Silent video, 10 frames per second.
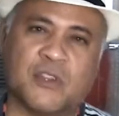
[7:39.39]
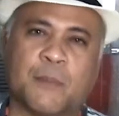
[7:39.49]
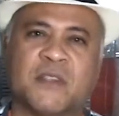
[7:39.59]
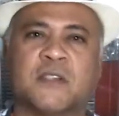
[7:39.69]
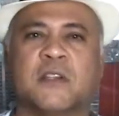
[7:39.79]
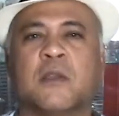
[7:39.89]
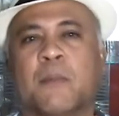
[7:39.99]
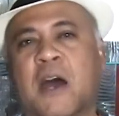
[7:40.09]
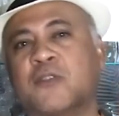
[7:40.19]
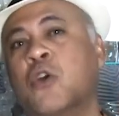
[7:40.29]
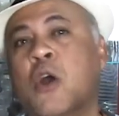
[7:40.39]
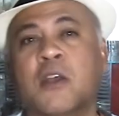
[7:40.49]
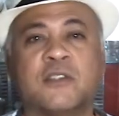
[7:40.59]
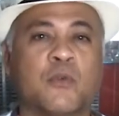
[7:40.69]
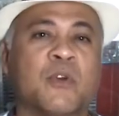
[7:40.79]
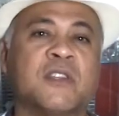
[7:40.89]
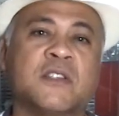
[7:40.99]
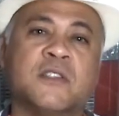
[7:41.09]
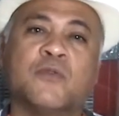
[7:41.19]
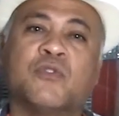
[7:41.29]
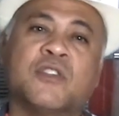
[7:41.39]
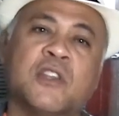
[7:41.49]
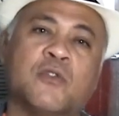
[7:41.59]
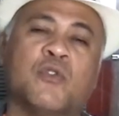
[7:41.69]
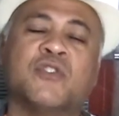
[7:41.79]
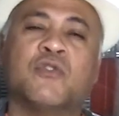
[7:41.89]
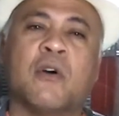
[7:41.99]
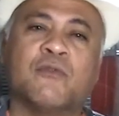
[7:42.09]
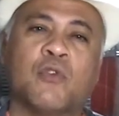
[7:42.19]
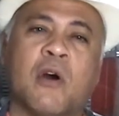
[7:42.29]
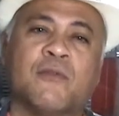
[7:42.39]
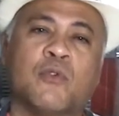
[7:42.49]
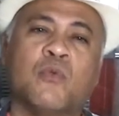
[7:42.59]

está passando aqui embaixo, 55 32 99